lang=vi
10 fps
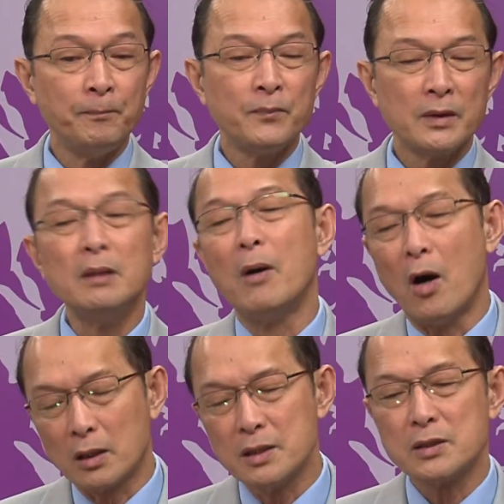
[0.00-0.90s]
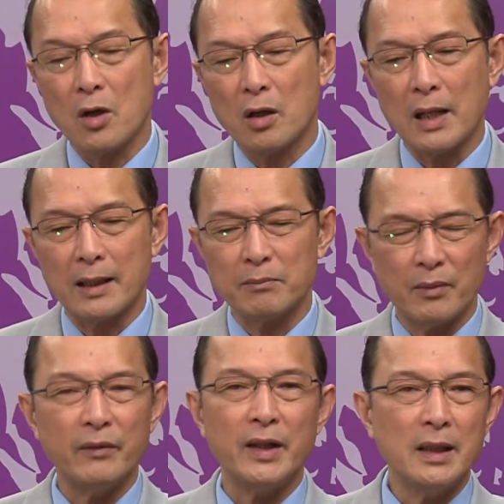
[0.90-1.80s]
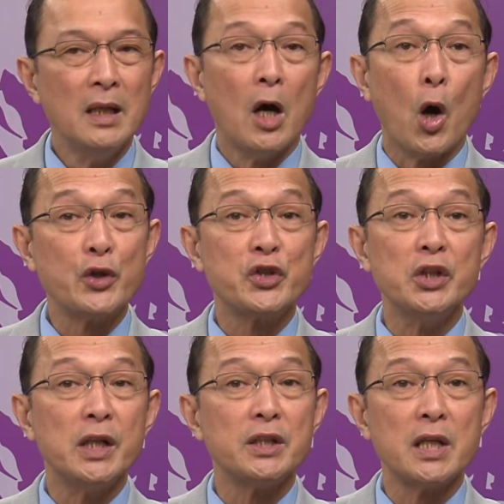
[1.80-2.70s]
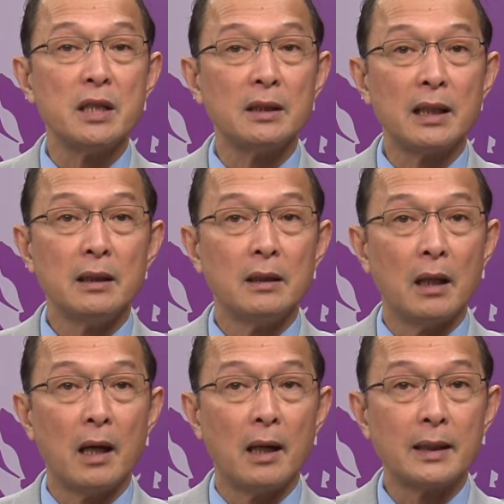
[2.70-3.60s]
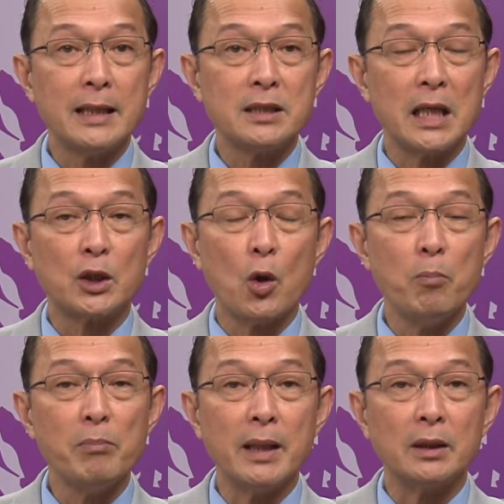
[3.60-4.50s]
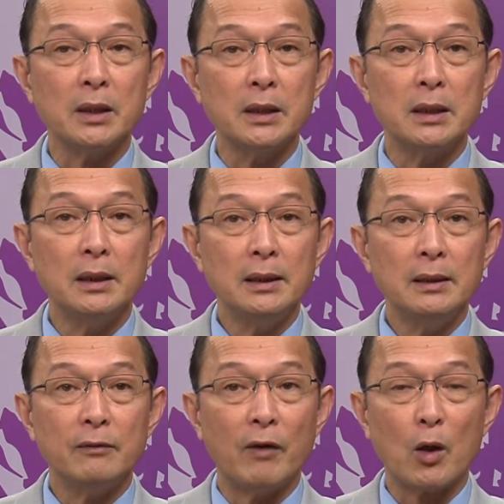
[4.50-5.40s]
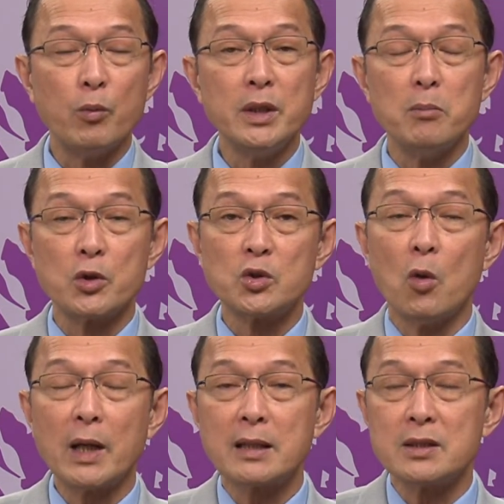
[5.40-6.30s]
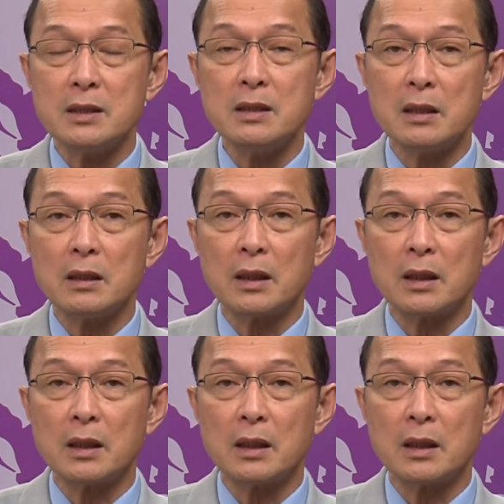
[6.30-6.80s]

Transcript: Yeah. Dạ. Nhưng mà họ cứ cho là bởi vì họ dựa trên à, cái dịch cúm bình thường và cũng như một số các dữ